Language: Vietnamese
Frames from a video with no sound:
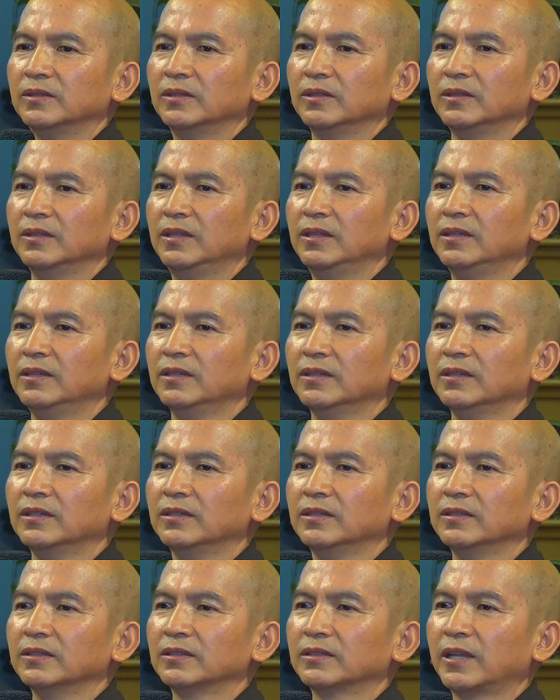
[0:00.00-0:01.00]

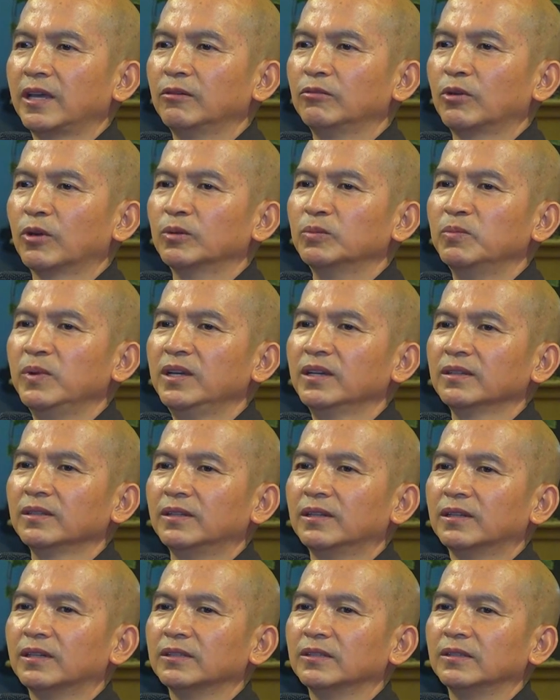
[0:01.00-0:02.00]
thì theo con biết
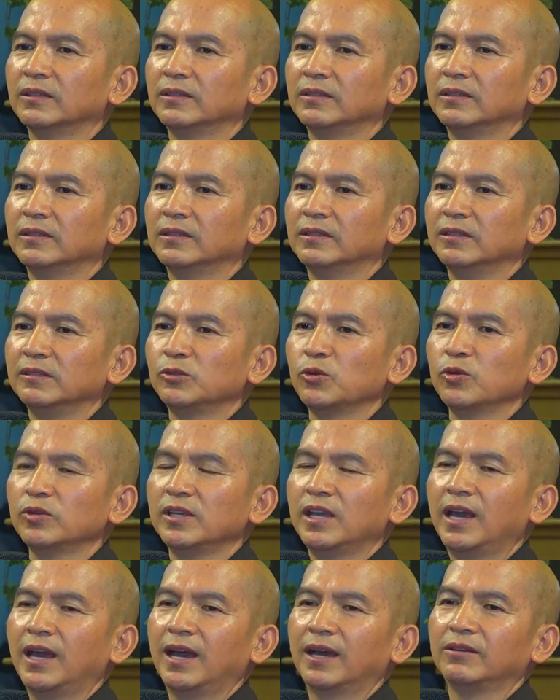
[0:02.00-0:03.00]
là người xuất
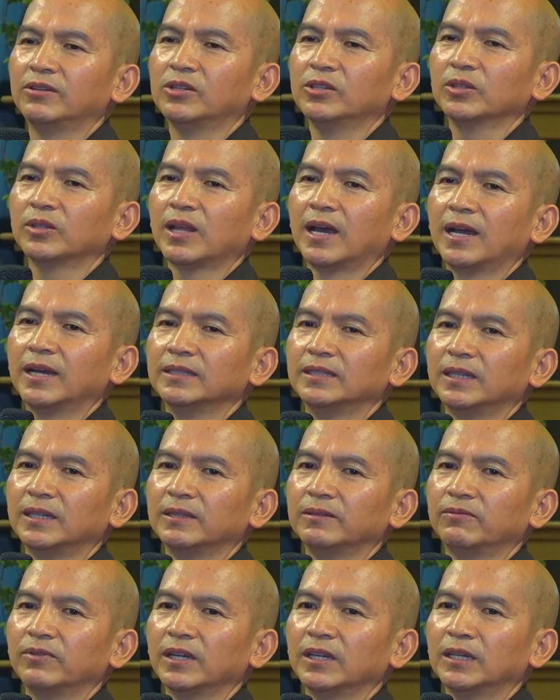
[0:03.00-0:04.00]
gia rửa tay thì
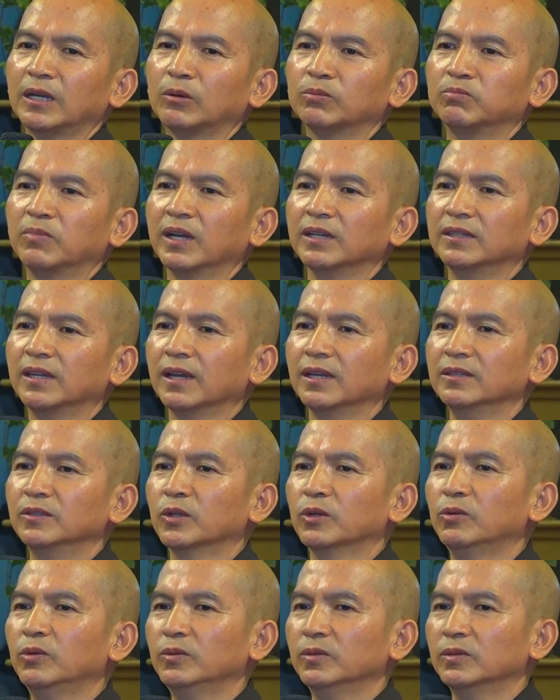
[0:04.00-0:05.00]
phải đọc bài kệ
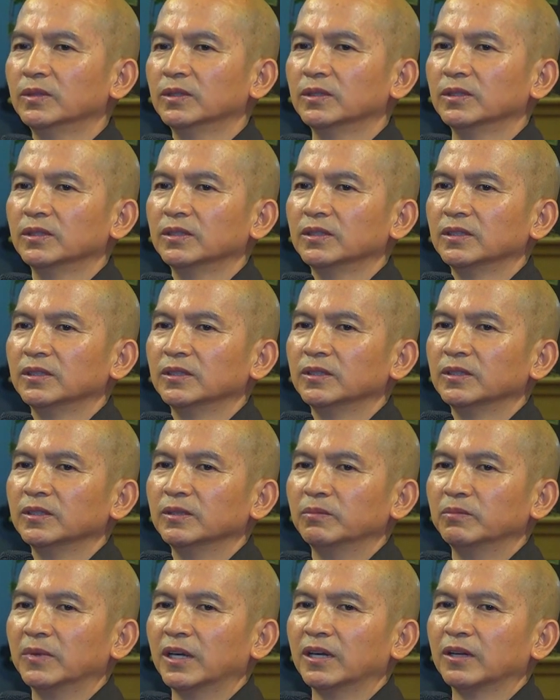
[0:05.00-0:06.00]
chú,
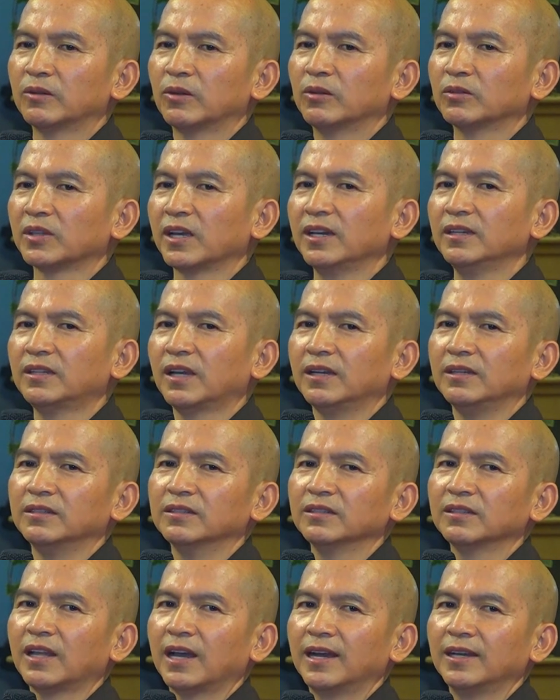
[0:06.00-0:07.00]
mà con thấy thầy rửa
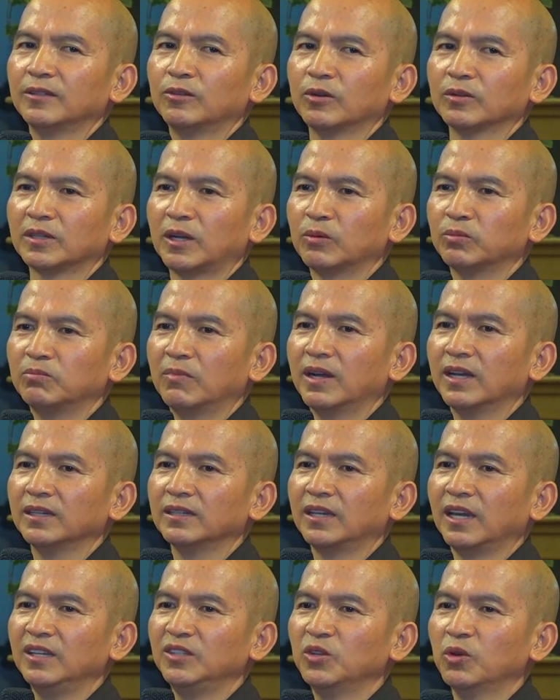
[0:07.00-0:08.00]
tay, con đọc bài kệ
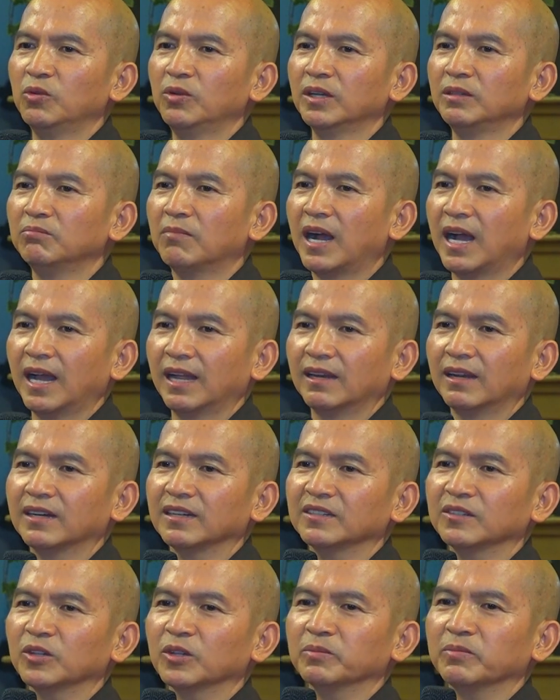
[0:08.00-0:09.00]
chú hết ba lần
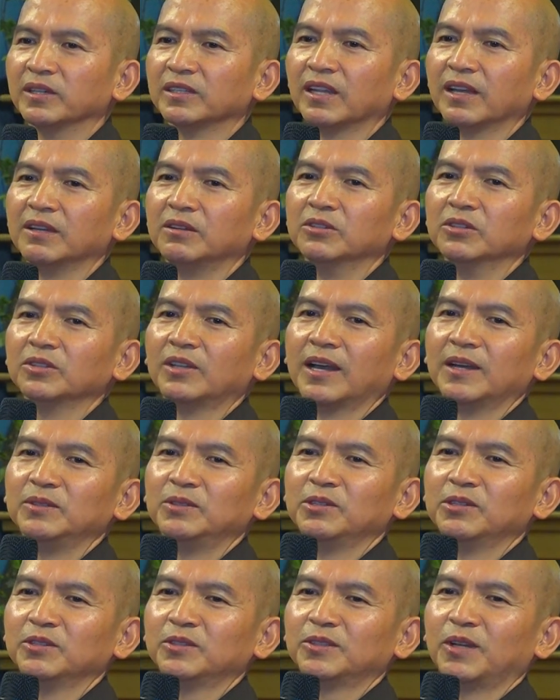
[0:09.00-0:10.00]
rồi mà thầy rửa tay
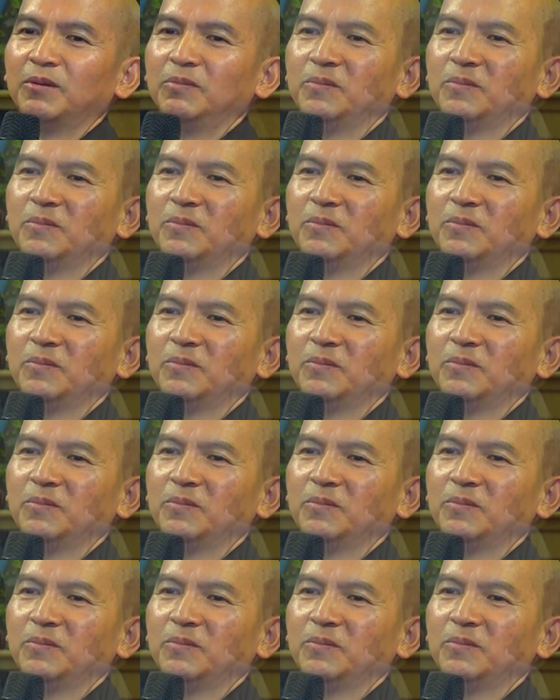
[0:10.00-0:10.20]
chưa xong.